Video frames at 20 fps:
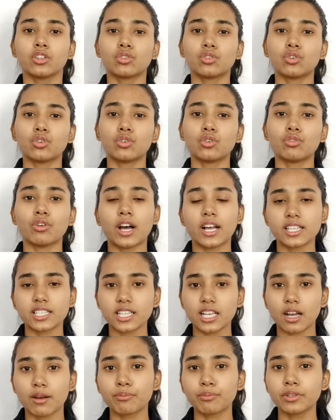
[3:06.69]
तो वहाँ
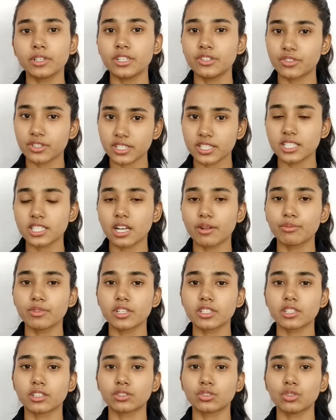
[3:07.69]
से आप इंट्रेंस एग्ज़ाम
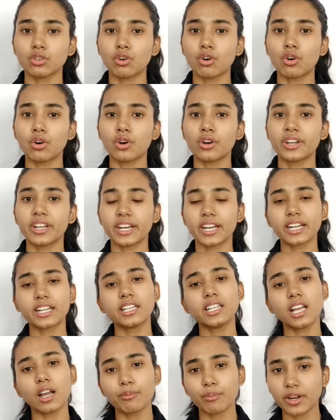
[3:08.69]
दे सकते हो और
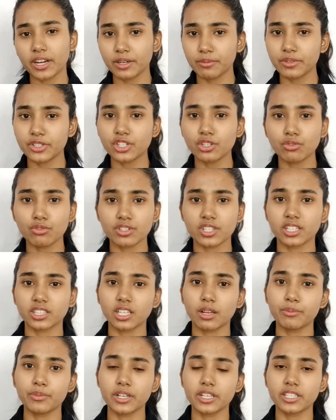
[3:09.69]
डायरेक्टली आपका एडमिशन हो
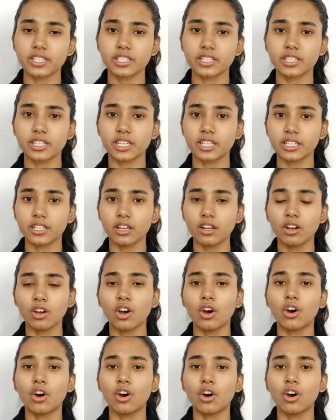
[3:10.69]
सकता है बीएससी के लिए